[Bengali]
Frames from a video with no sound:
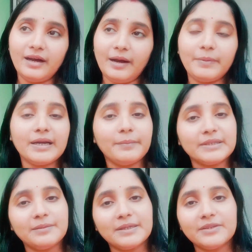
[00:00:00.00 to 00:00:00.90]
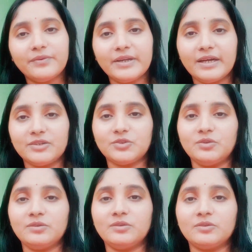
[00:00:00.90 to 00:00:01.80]
আবার আমাদের মাঝে ফিরে আসো
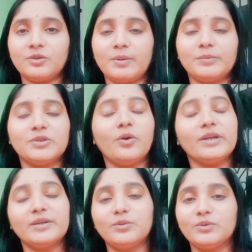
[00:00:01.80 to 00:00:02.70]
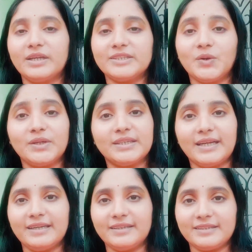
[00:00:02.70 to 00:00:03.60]
তোমার মধ্যে অনেক গুণ আছে অনেক
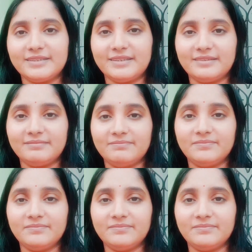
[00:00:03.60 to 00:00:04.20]
ট্যালেন্ট আছে